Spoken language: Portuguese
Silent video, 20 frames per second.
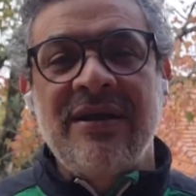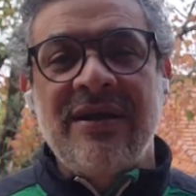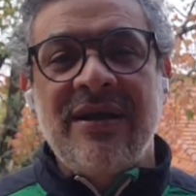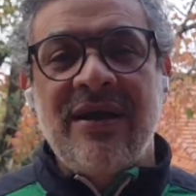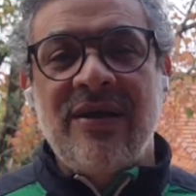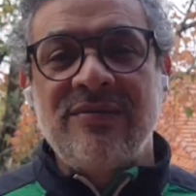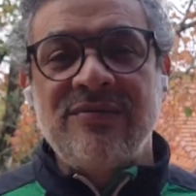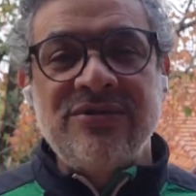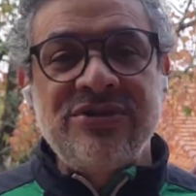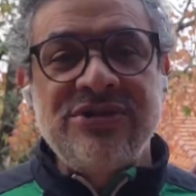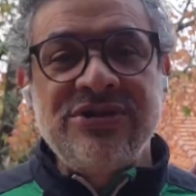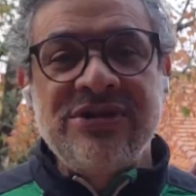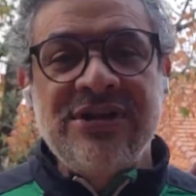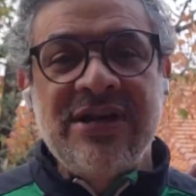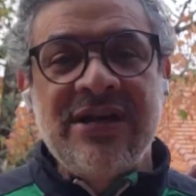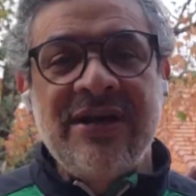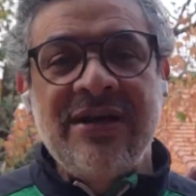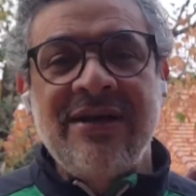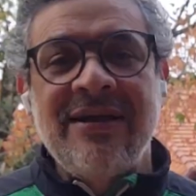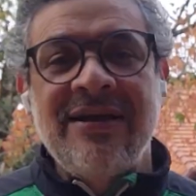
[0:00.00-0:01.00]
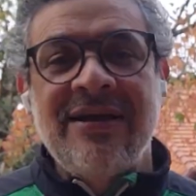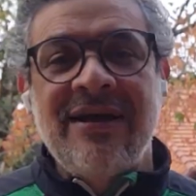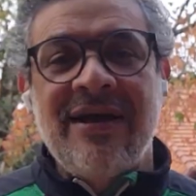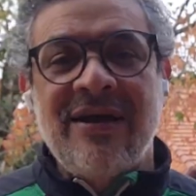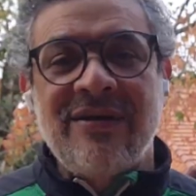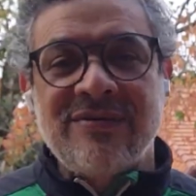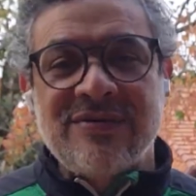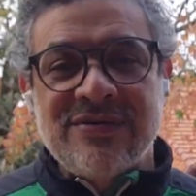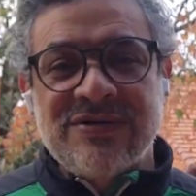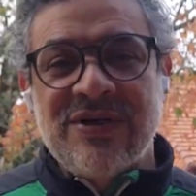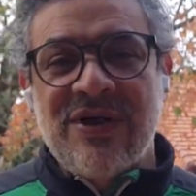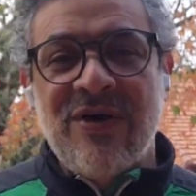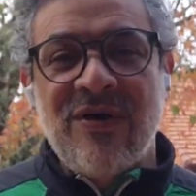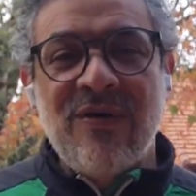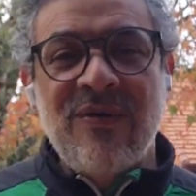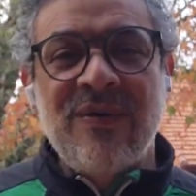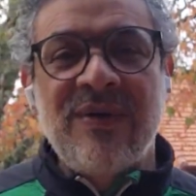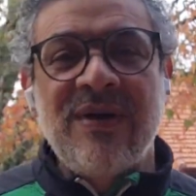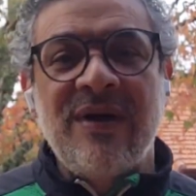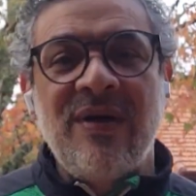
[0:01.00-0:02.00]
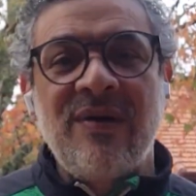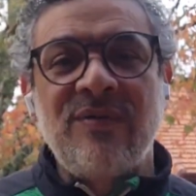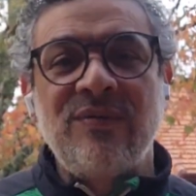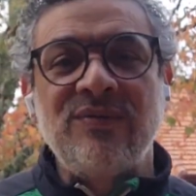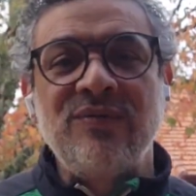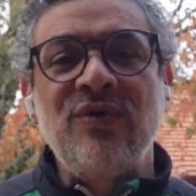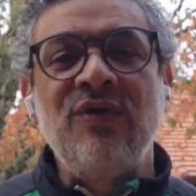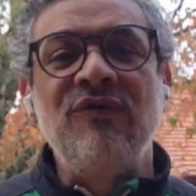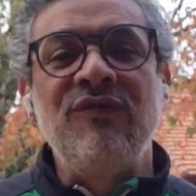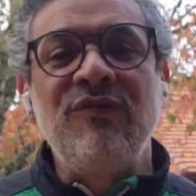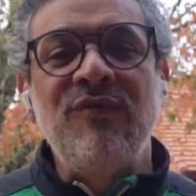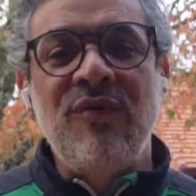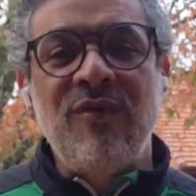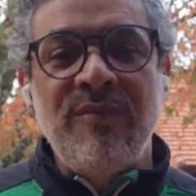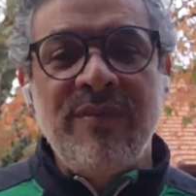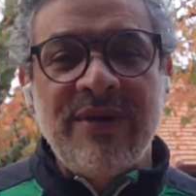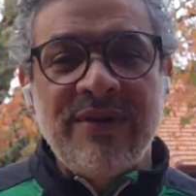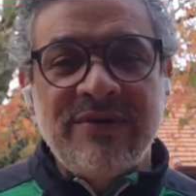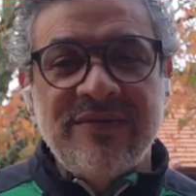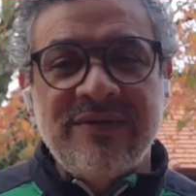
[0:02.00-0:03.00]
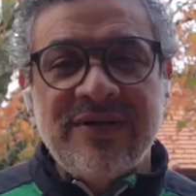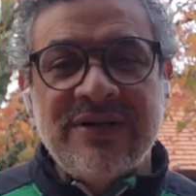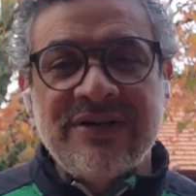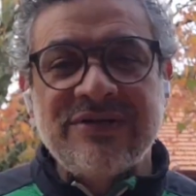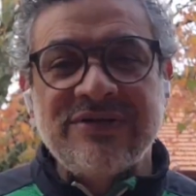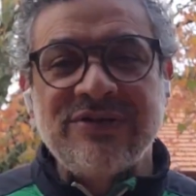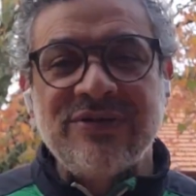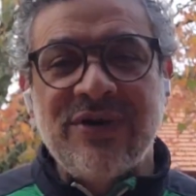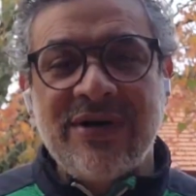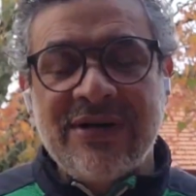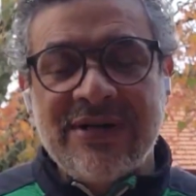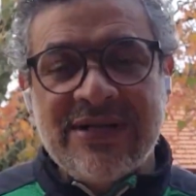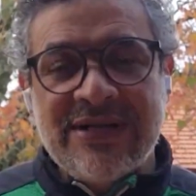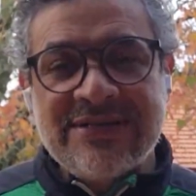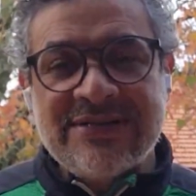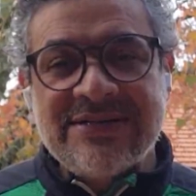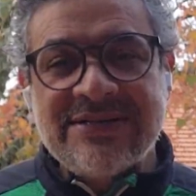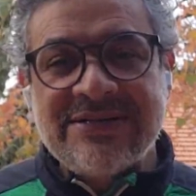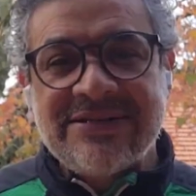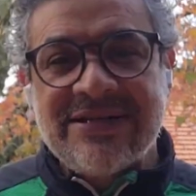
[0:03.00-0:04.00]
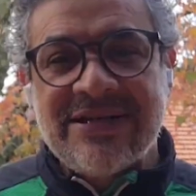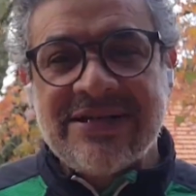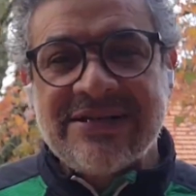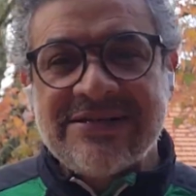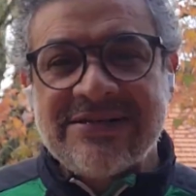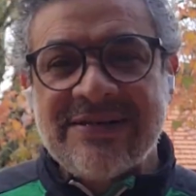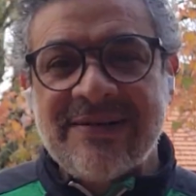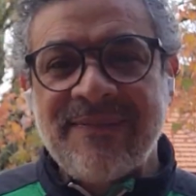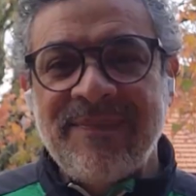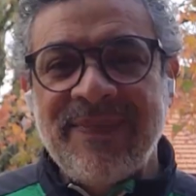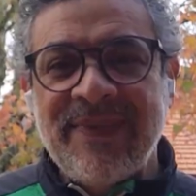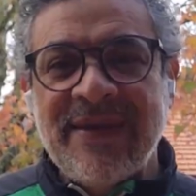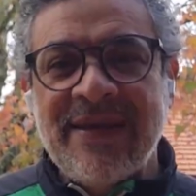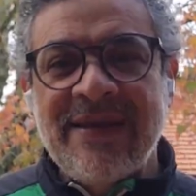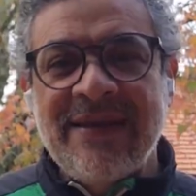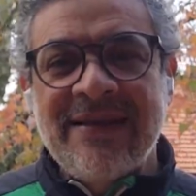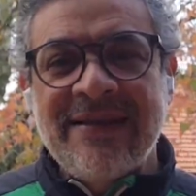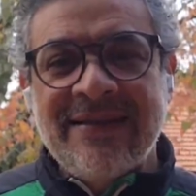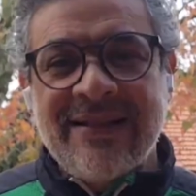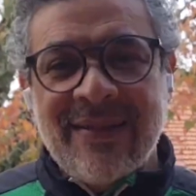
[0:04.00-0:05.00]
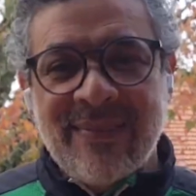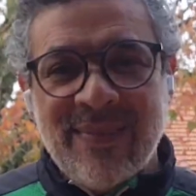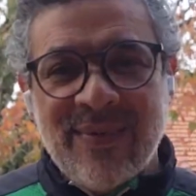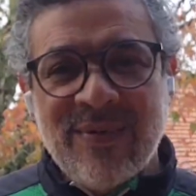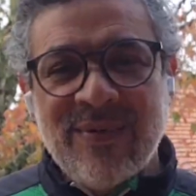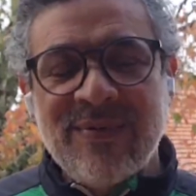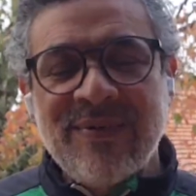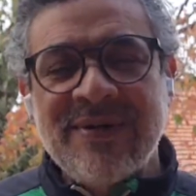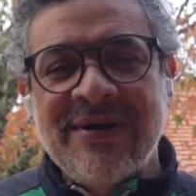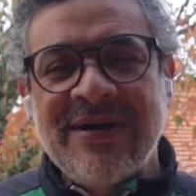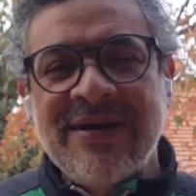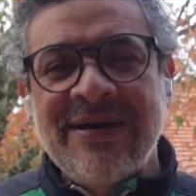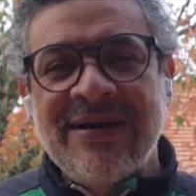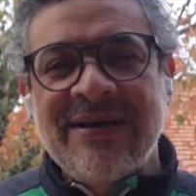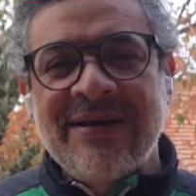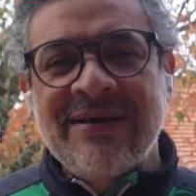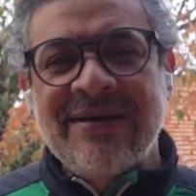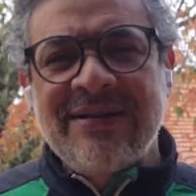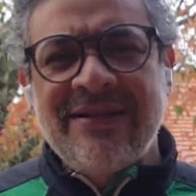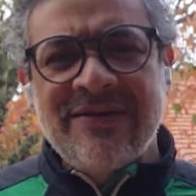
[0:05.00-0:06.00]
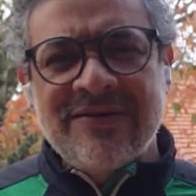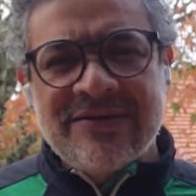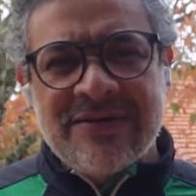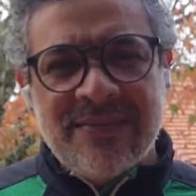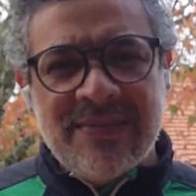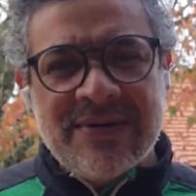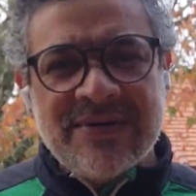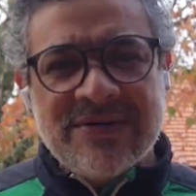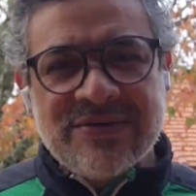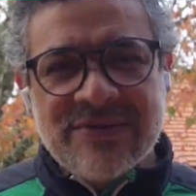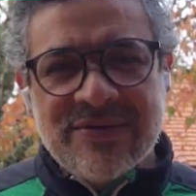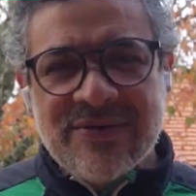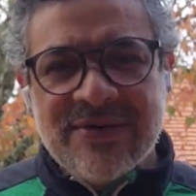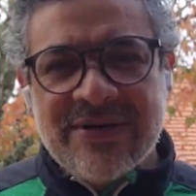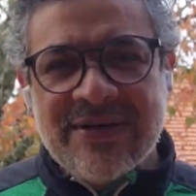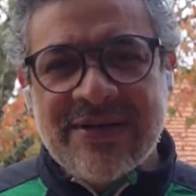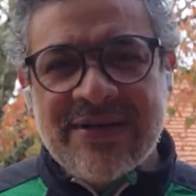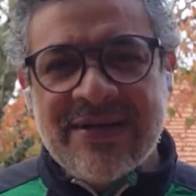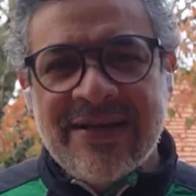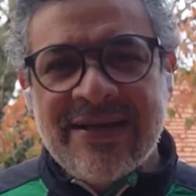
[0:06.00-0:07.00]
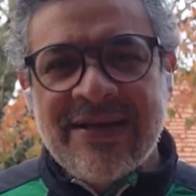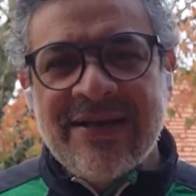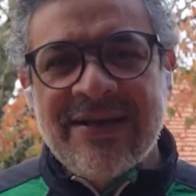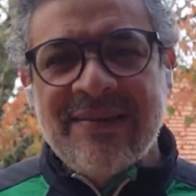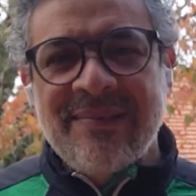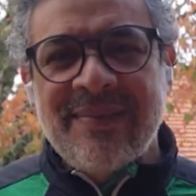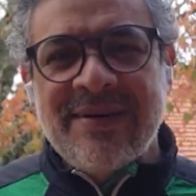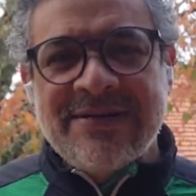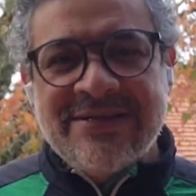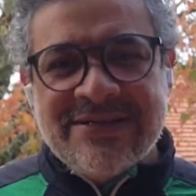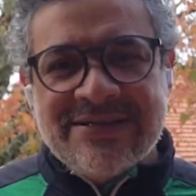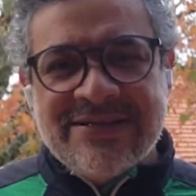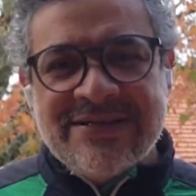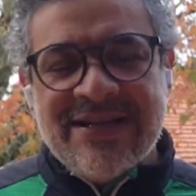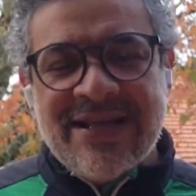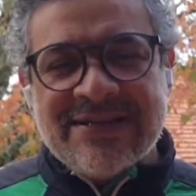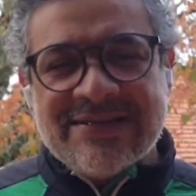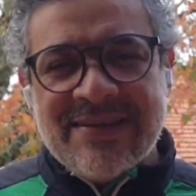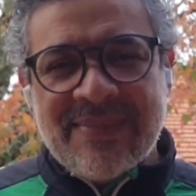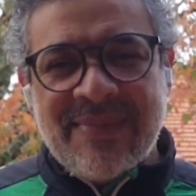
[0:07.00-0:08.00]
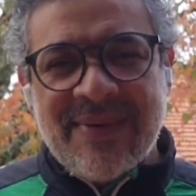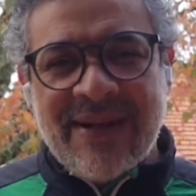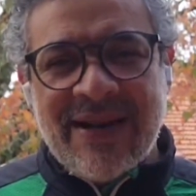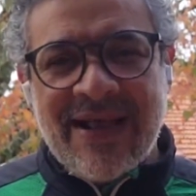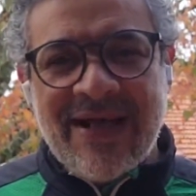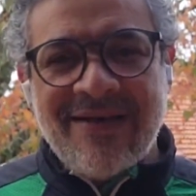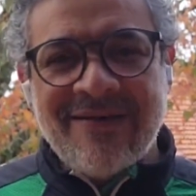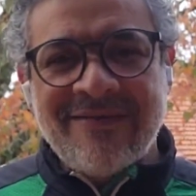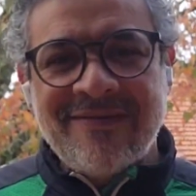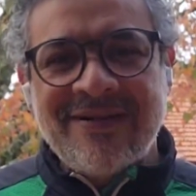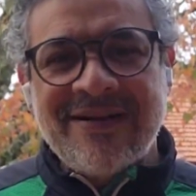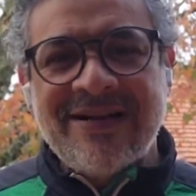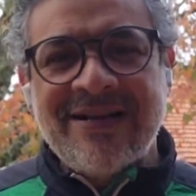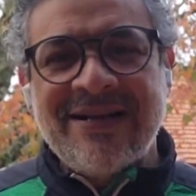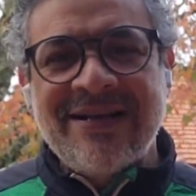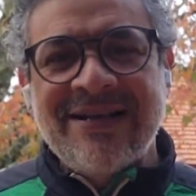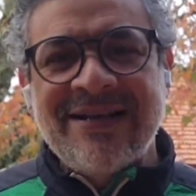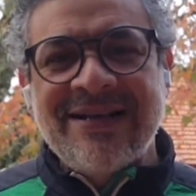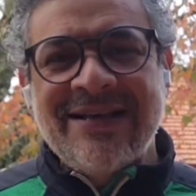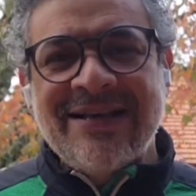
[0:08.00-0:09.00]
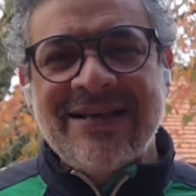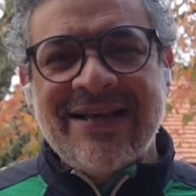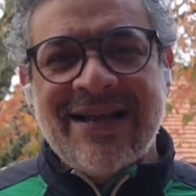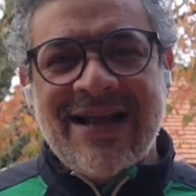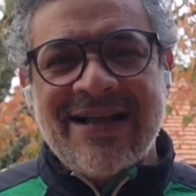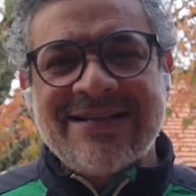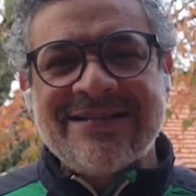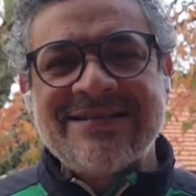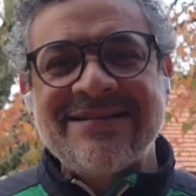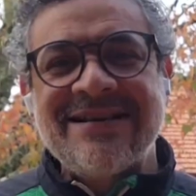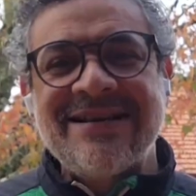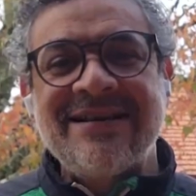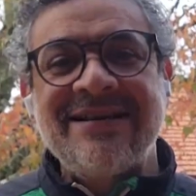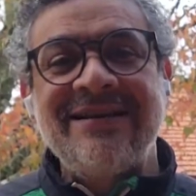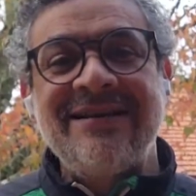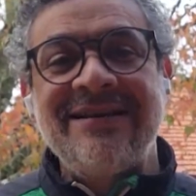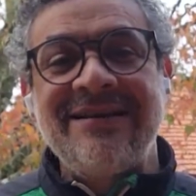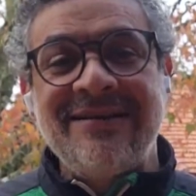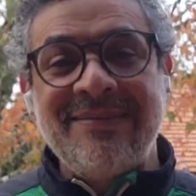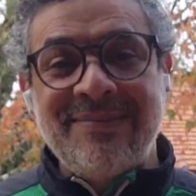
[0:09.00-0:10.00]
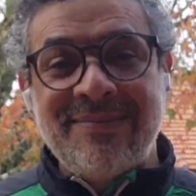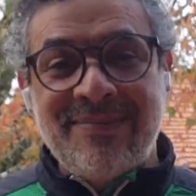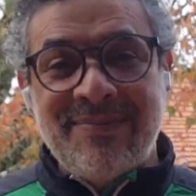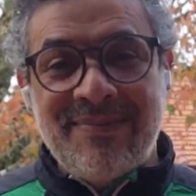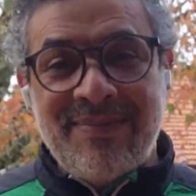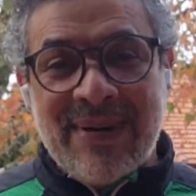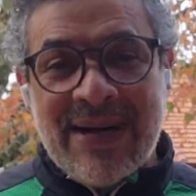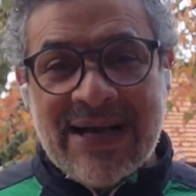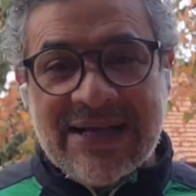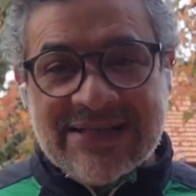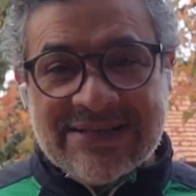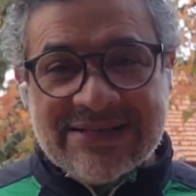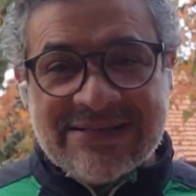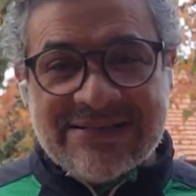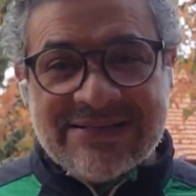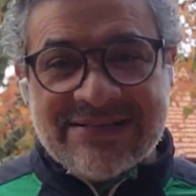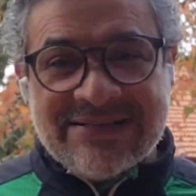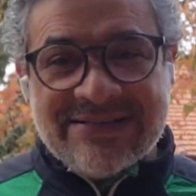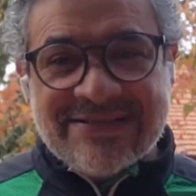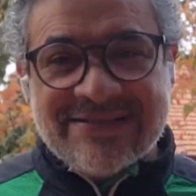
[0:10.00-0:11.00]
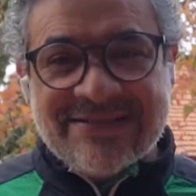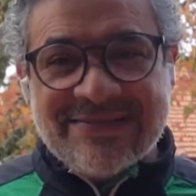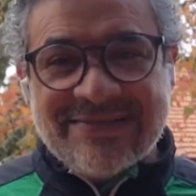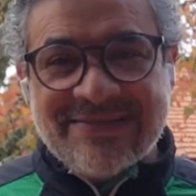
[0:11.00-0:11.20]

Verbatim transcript: ao dia ao sol, a um novo momento na história, na existência. Tá bom? Que Deus te abençoe, medite nessa palavra, graça e paz.